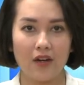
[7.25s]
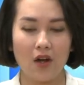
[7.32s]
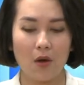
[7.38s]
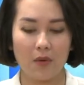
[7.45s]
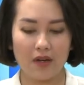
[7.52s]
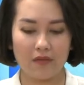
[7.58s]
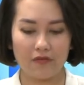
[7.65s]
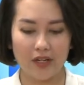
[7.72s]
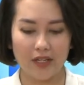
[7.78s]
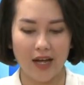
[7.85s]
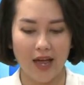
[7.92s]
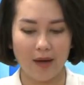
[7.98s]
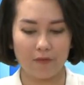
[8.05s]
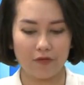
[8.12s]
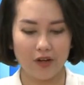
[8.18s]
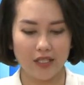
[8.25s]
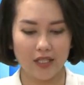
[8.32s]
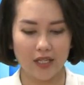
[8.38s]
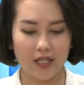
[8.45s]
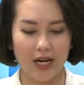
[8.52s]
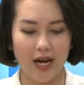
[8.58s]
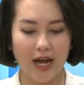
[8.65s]
nông nghiệp Việt Nam phát
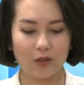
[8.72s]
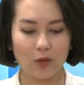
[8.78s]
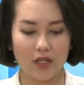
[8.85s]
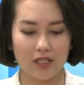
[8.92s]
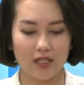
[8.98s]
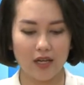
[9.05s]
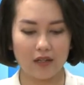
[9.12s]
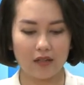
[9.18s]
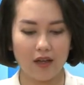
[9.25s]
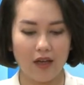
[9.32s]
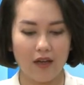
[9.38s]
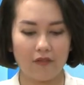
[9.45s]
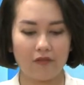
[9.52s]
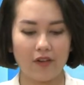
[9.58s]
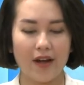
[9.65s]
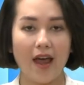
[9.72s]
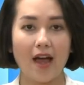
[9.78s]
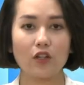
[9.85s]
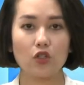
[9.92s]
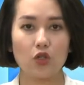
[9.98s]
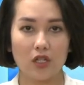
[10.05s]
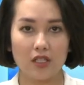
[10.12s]
triển khá toàn diện và
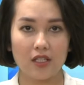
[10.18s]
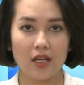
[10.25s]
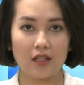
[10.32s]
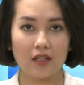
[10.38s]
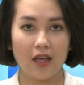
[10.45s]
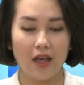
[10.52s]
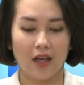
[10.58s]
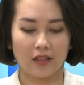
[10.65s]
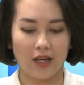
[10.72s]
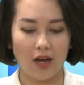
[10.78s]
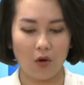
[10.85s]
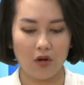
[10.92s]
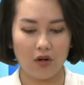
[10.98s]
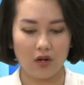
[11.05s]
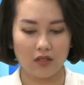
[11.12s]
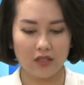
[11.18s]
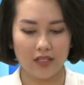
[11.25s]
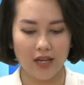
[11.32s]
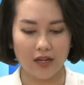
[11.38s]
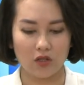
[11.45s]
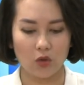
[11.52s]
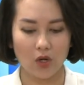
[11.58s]
đang chuyển dịch theo hướng
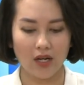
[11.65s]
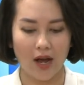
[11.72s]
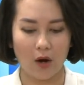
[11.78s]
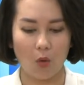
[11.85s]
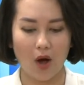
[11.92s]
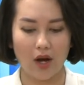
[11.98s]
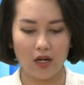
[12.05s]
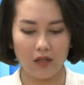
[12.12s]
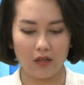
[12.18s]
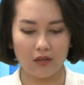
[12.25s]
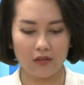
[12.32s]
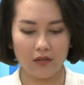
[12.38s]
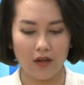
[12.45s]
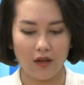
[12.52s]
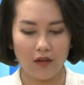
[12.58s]
sản xuất hàng hóa lớn